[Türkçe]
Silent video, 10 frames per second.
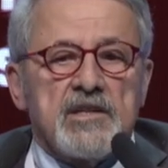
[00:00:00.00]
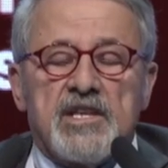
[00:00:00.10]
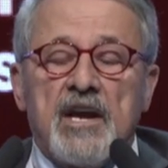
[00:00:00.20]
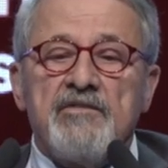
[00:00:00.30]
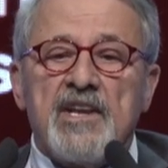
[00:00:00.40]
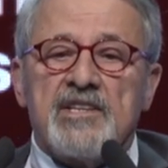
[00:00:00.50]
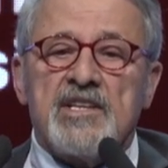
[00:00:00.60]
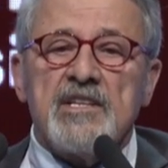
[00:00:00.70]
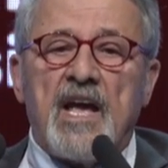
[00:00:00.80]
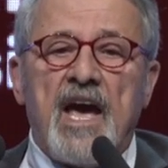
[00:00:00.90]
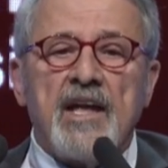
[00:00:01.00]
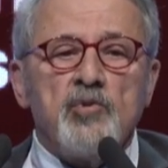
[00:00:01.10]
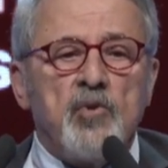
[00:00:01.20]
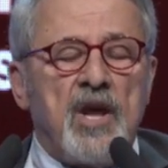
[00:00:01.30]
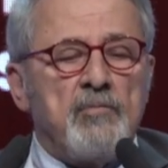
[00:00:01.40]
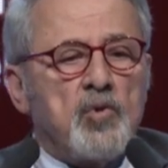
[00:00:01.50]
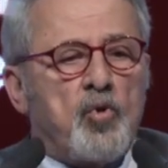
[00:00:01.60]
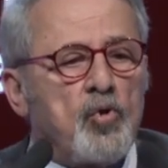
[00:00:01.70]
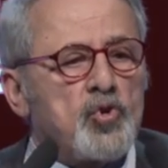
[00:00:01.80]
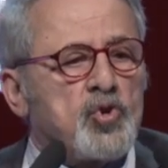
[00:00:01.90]
Devletin en önemli
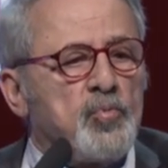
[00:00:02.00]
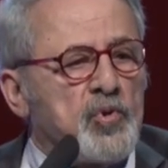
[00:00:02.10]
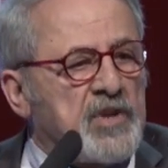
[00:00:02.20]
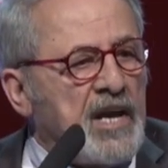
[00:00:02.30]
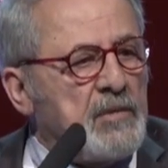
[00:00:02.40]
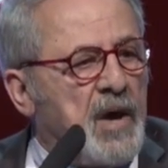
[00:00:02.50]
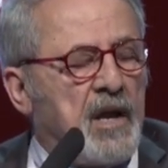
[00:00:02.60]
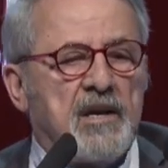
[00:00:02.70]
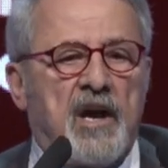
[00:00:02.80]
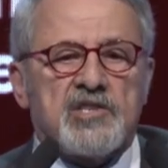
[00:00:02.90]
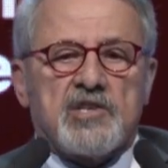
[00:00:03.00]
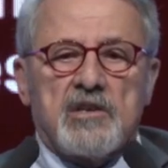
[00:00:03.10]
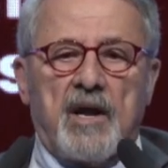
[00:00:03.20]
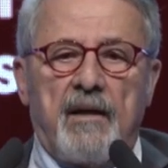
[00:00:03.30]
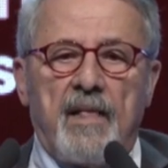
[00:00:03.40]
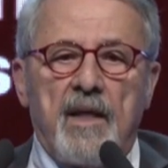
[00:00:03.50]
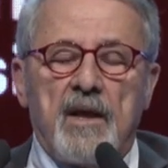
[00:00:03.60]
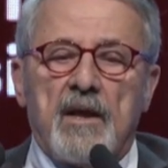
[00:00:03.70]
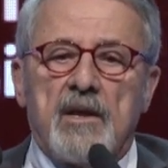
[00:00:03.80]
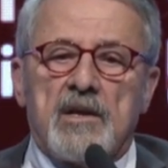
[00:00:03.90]
konusu bu değil mi Allah aşkına?
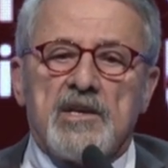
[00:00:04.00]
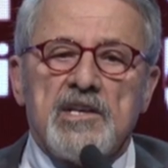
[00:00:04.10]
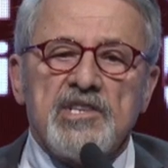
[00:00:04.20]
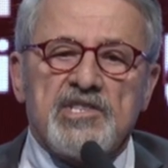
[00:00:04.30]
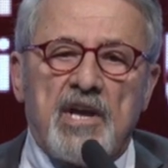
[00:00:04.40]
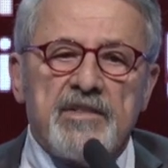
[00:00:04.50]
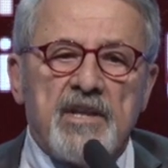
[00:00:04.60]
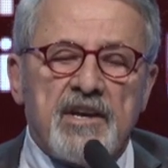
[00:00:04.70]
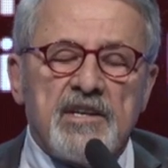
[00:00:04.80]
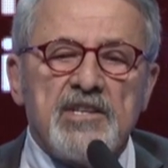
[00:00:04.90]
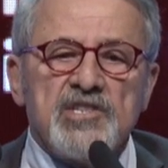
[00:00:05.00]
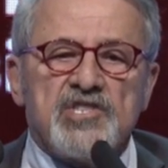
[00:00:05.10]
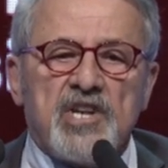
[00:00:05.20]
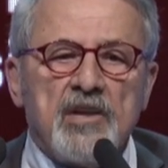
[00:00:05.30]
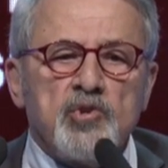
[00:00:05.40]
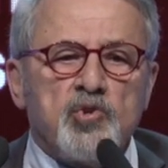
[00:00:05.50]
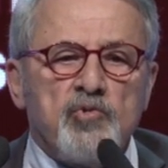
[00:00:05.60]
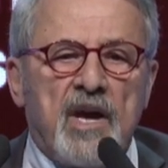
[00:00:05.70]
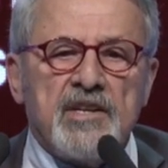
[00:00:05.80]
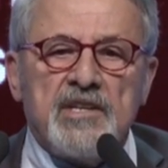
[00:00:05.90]
İnsanlarının can
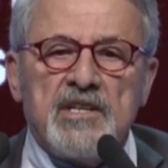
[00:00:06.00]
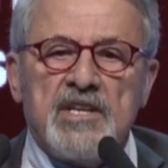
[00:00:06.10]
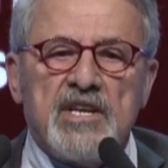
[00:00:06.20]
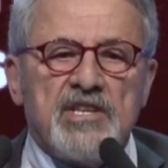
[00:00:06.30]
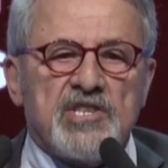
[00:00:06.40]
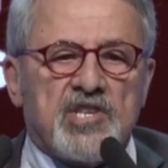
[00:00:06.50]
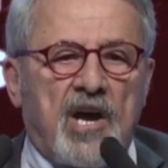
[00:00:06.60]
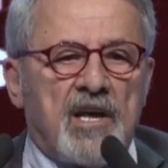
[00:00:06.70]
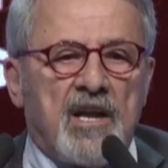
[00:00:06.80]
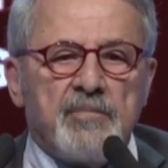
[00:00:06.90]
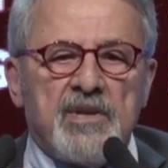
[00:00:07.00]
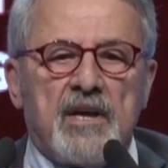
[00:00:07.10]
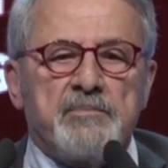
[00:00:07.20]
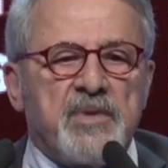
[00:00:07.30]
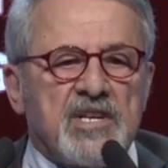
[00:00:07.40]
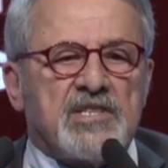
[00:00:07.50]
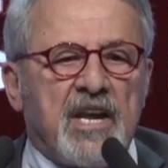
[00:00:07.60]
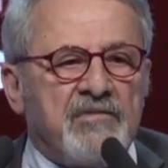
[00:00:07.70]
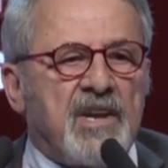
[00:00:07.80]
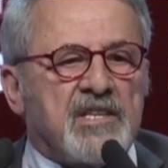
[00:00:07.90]
güvenilirliğini sağlamayan bir
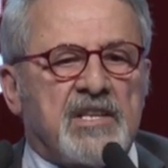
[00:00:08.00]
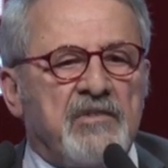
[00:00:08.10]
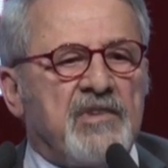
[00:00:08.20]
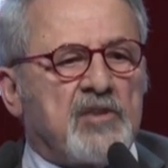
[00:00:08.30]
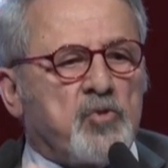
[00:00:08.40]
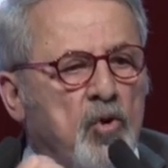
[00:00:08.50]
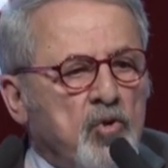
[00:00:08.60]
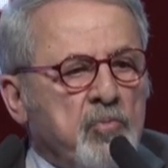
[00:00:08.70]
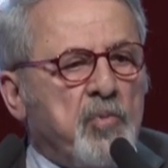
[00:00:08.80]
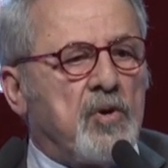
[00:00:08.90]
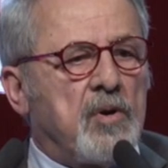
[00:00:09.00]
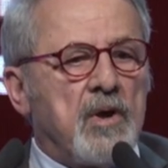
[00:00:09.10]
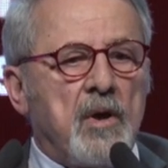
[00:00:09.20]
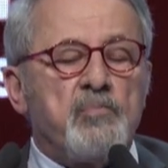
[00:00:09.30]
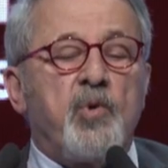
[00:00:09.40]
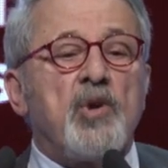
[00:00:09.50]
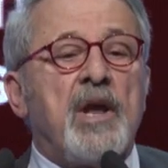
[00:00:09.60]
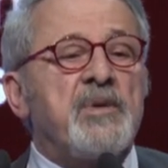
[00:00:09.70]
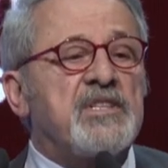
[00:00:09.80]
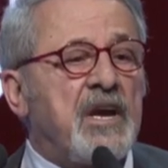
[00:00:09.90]
devlet devlet olur mu?
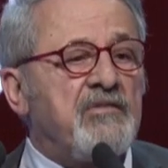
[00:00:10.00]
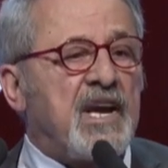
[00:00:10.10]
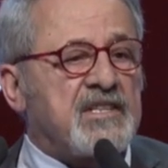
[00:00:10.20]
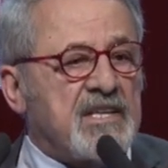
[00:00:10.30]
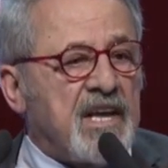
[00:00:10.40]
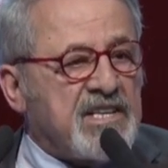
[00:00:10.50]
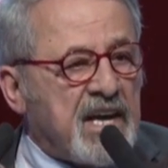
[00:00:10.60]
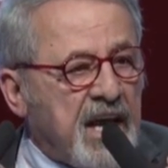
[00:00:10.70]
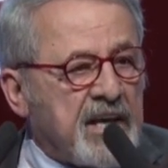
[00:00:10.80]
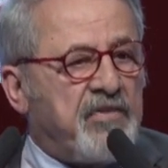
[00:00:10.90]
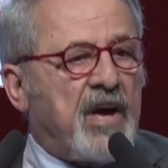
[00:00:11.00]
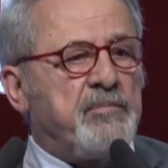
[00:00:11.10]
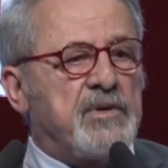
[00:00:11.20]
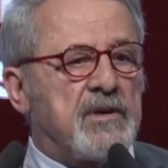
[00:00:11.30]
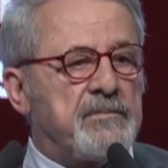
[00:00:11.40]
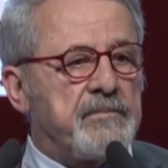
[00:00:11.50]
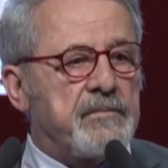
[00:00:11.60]
Böyle bir devlete de gerek var mı?